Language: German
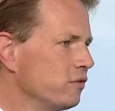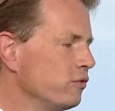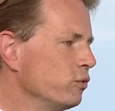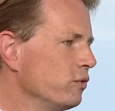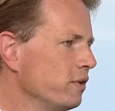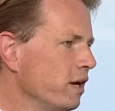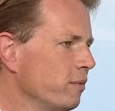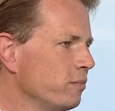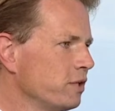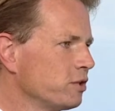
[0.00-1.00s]
gefunden
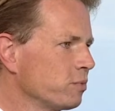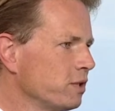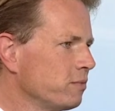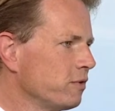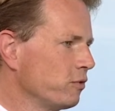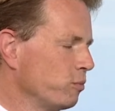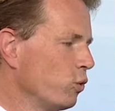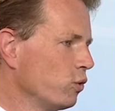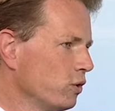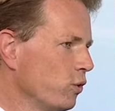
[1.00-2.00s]
haben. Dann spricht man vom
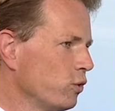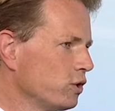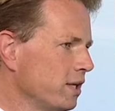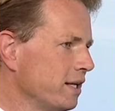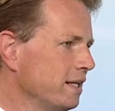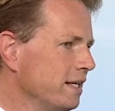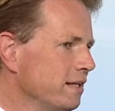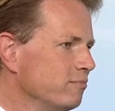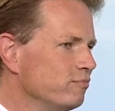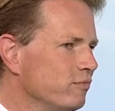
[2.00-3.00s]
Hodenhochstand.
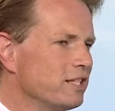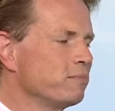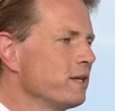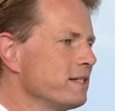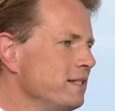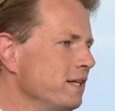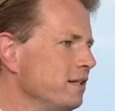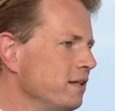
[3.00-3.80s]
Was passiert